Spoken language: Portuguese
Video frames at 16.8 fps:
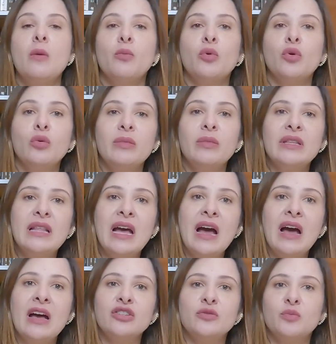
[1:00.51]
Por
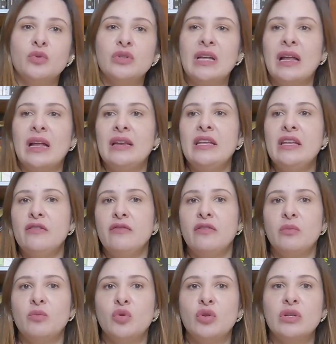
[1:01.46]
umidade, por
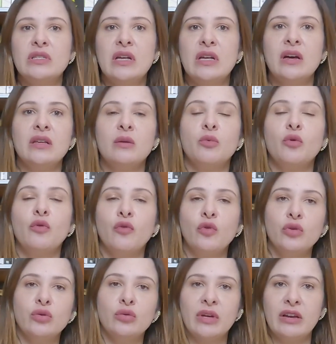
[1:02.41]
saliva, por sangue, por
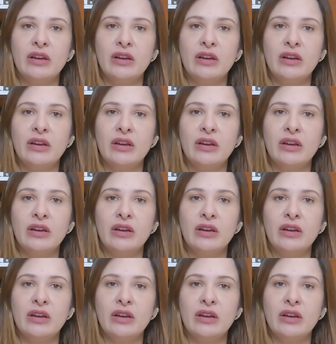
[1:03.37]
fluido